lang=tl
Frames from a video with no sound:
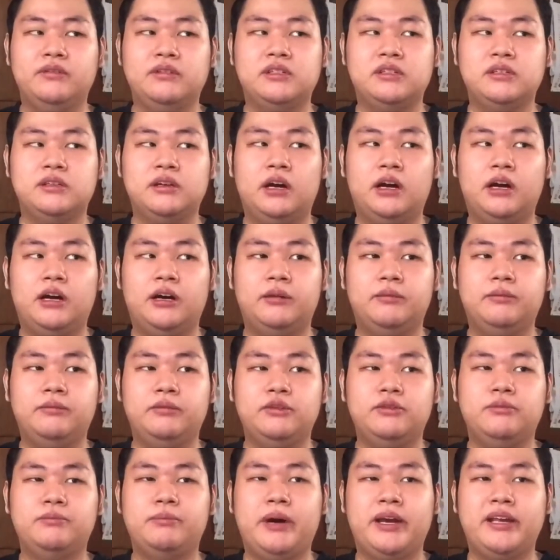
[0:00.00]
um,
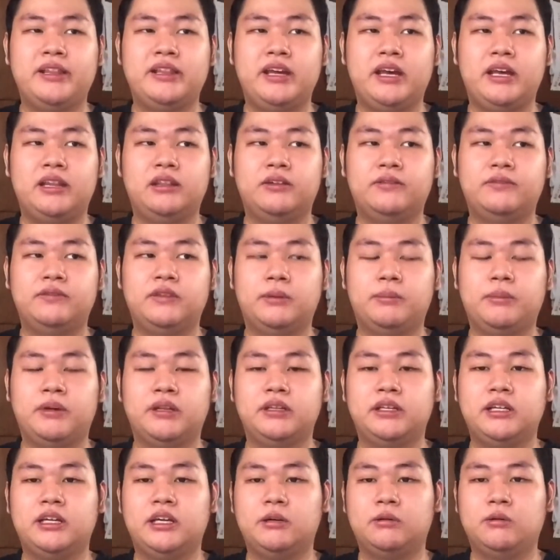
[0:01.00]
yung by the end of the month,
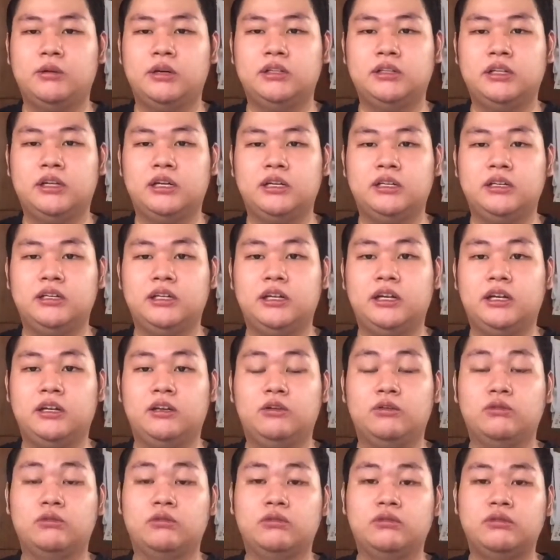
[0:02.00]
ginagawa na rin nila
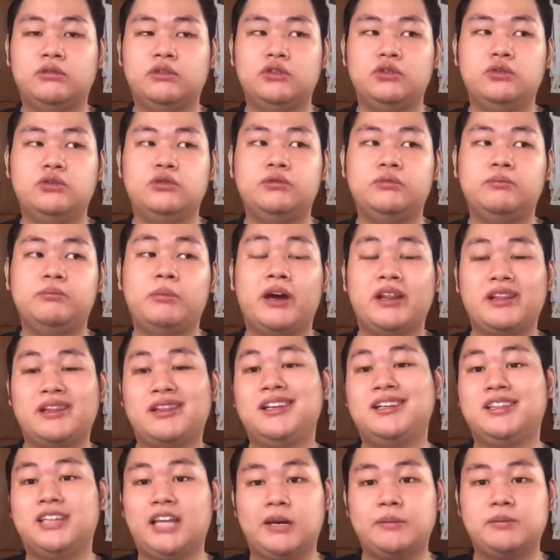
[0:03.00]
nung, yung
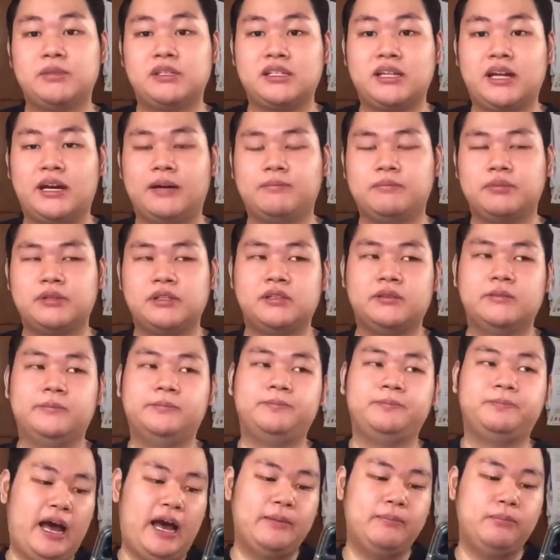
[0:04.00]
monthly timestamps.
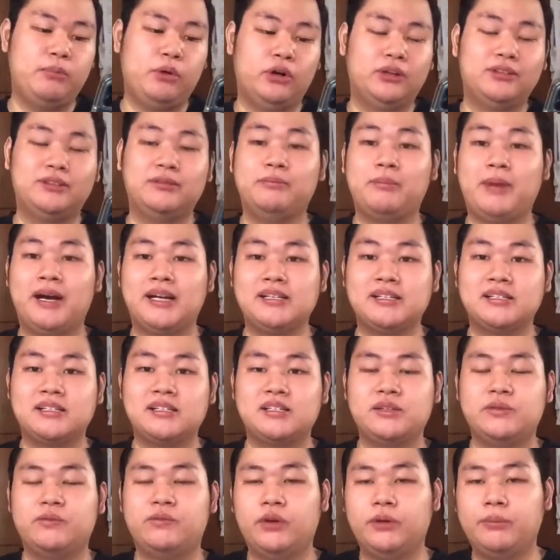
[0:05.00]
I bought masks
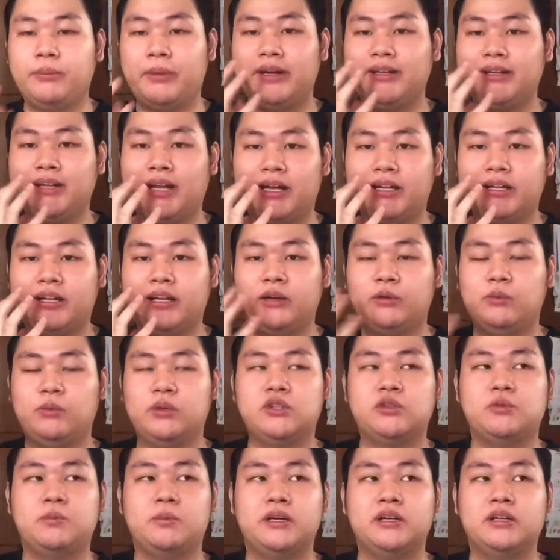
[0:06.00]
for my nanay,
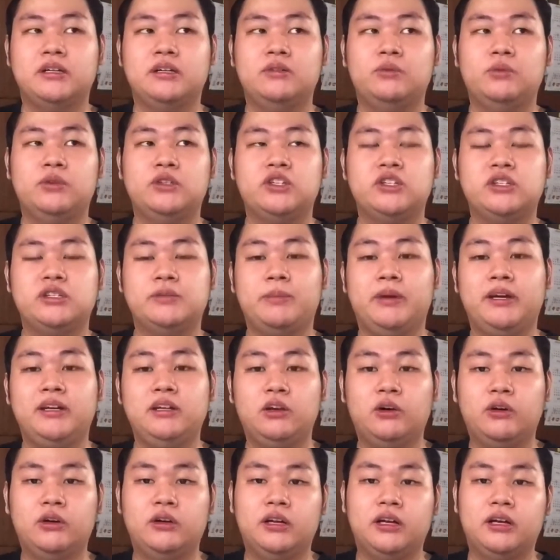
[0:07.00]
which, my, which is my
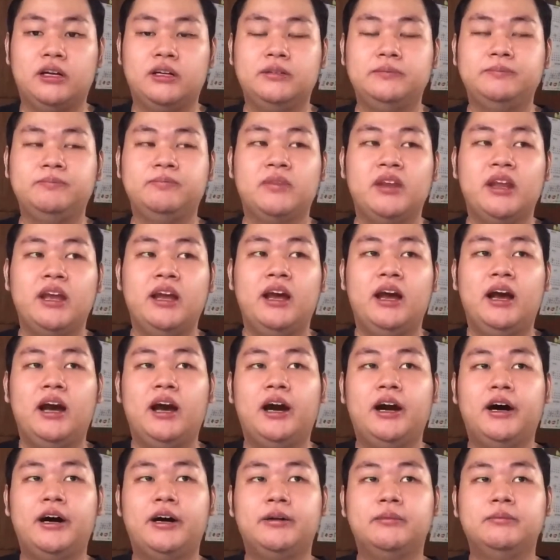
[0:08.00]
lola.
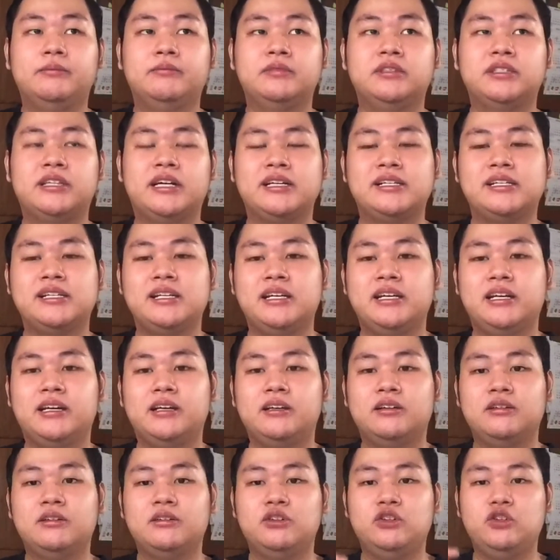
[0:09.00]
Um, kasi
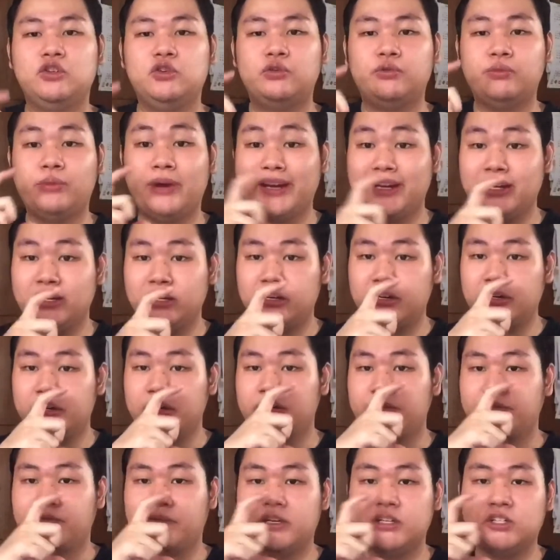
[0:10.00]
yung
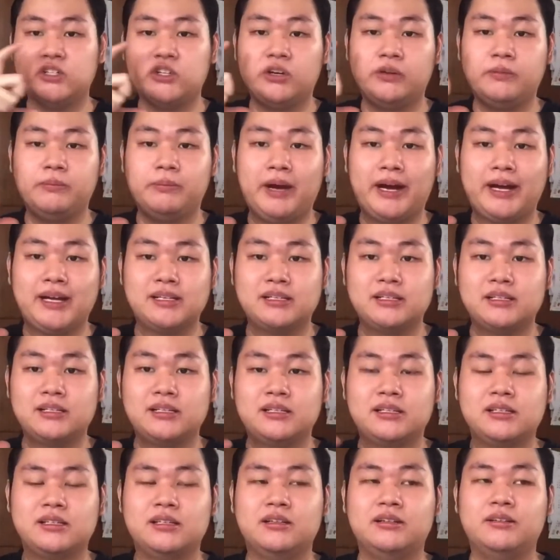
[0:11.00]
regular facial
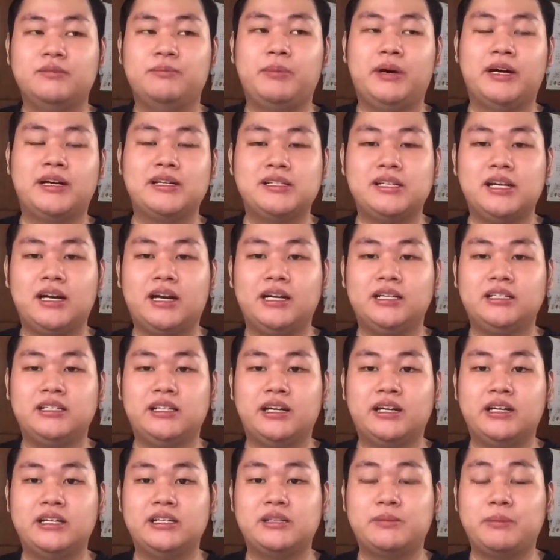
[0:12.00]
masks para sa
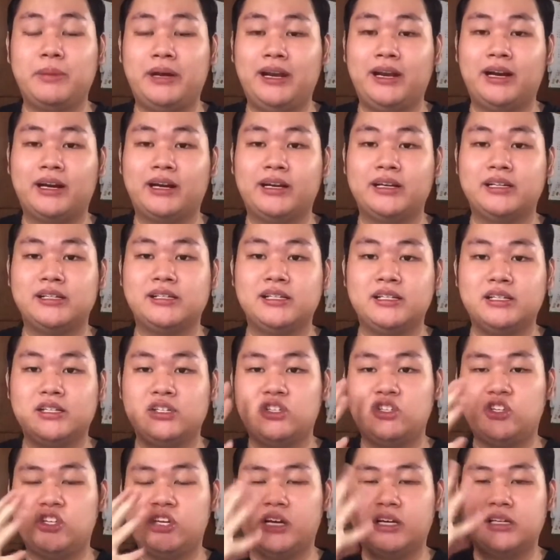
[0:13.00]
kanya is malaki since
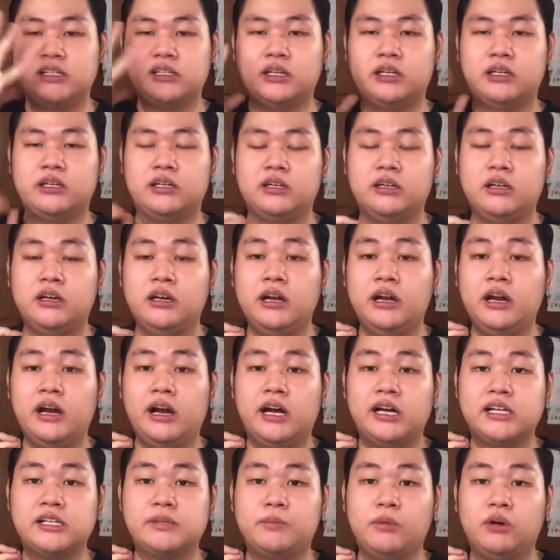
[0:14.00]
she has a,
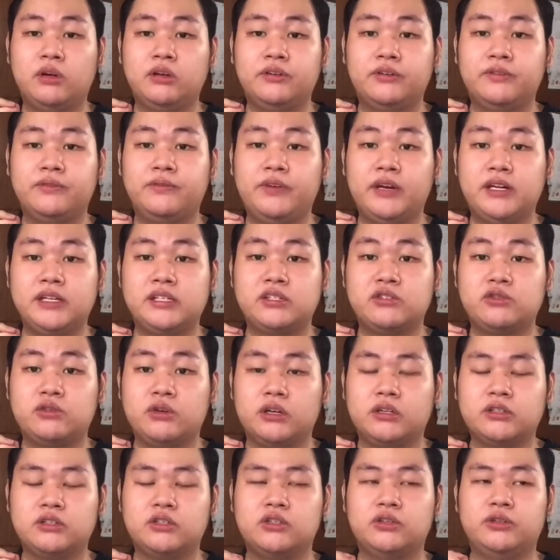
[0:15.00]
a smaller face
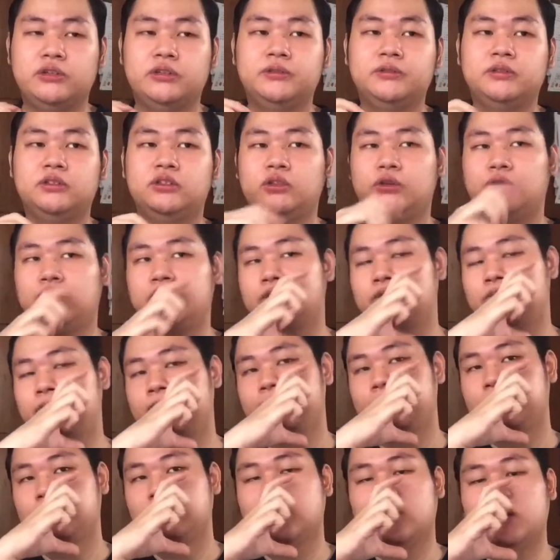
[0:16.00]
structure. So,
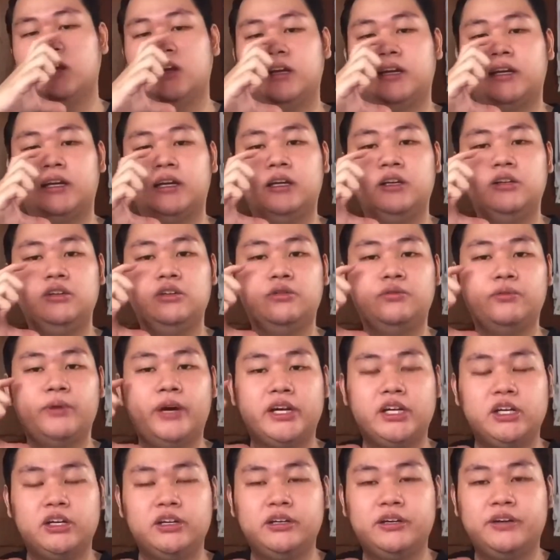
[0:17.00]
yung
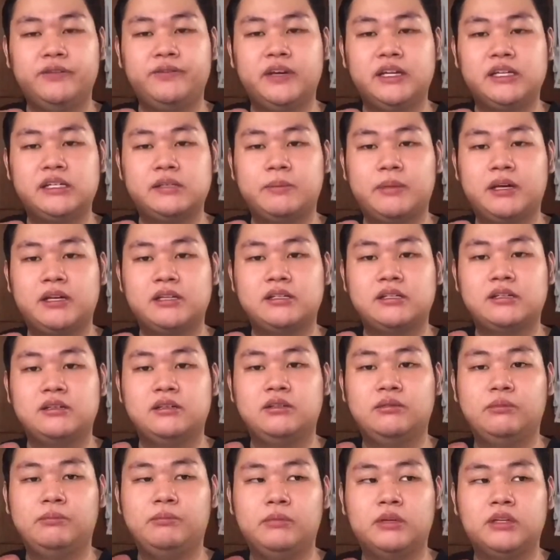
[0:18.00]
regular na face mask,
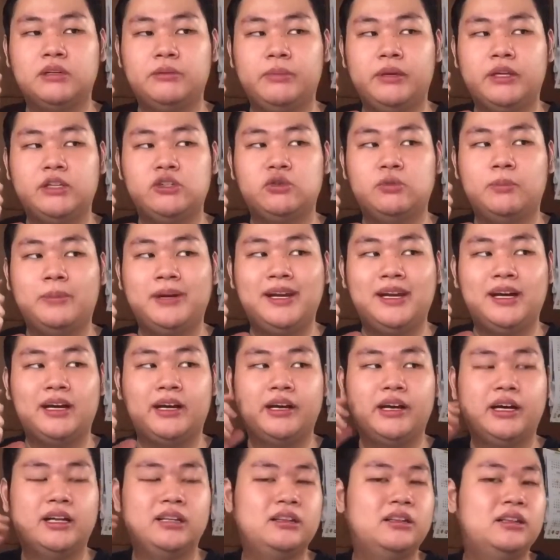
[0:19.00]
medyo
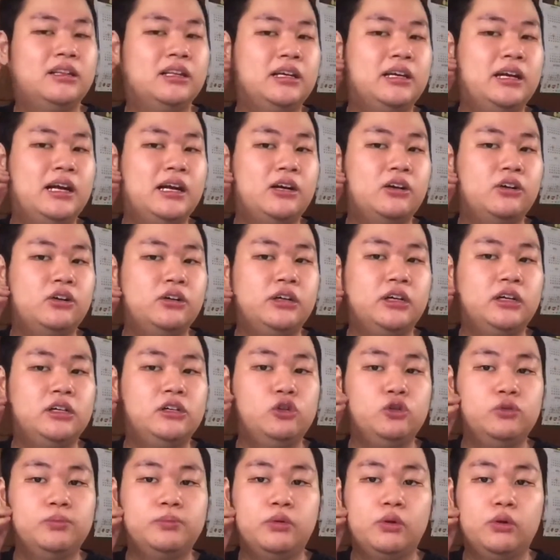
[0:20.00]
malaki at nagkakaroon ng
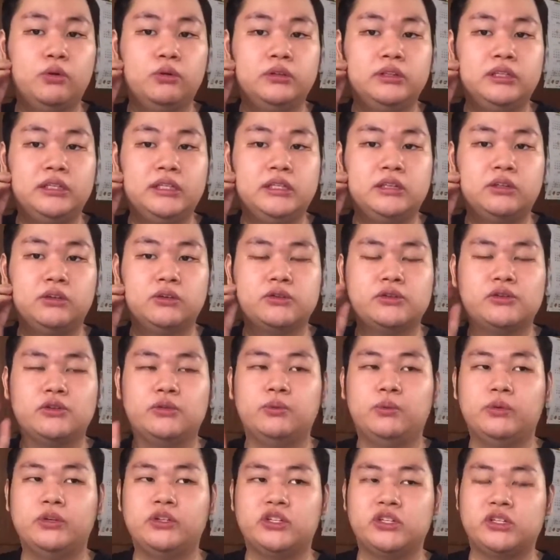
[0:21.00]
loophole dito, so
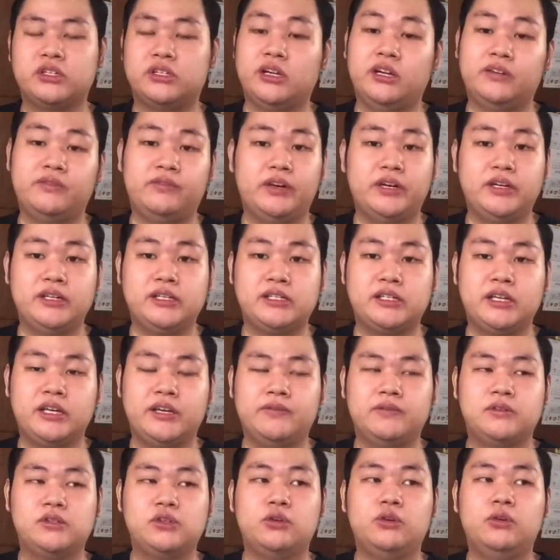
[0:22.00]
which is not very safe.
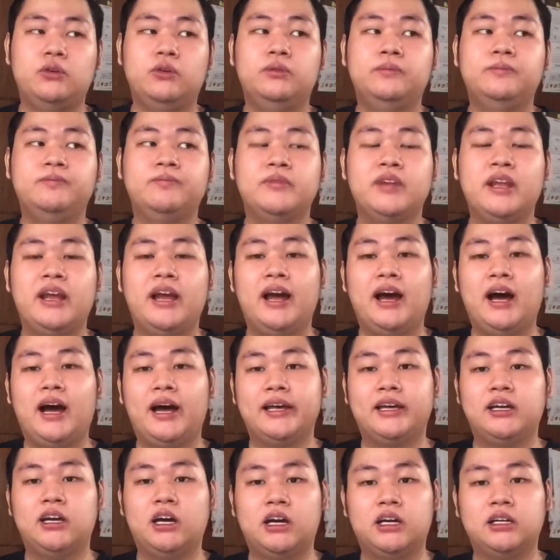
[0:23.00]
So, I
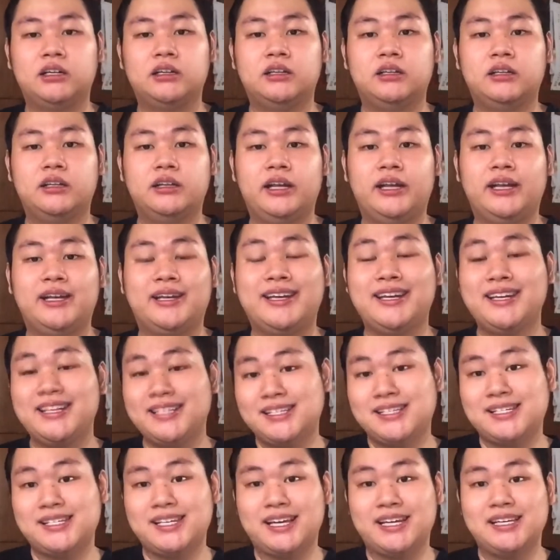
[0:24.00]
got a
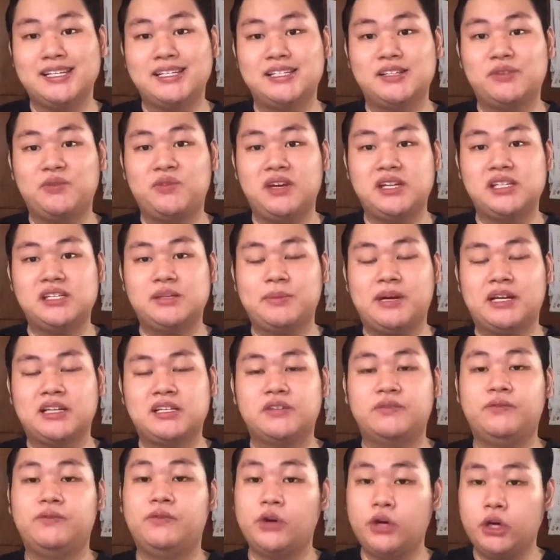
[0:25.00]
kid-size face
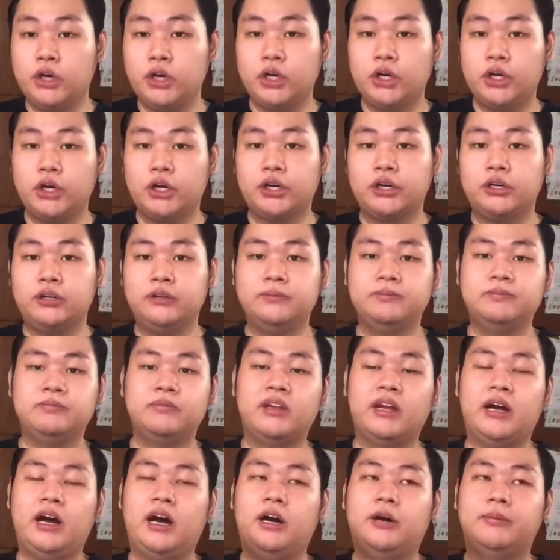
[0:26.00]
mask for her
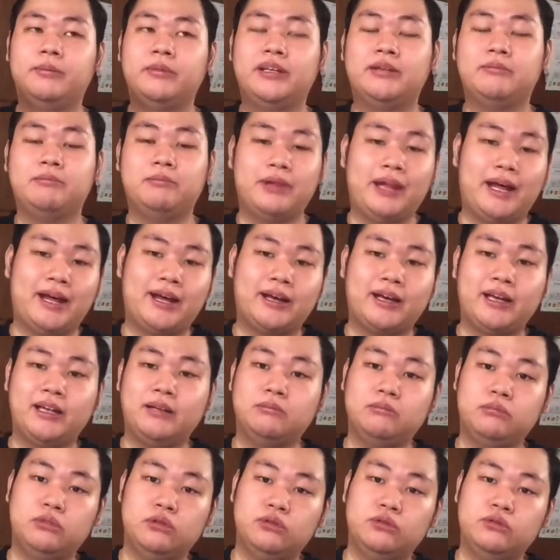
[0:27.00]
um, in black
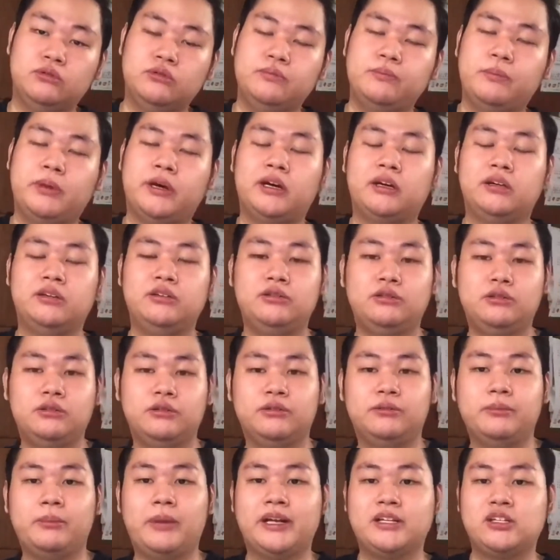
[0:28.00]
and blue para, you know,
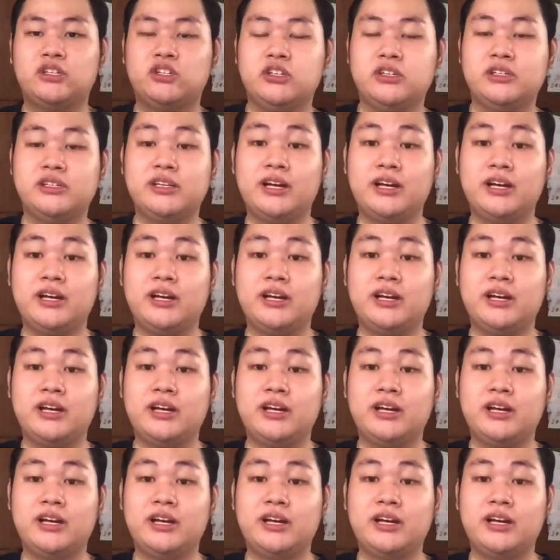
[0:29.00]
matching sa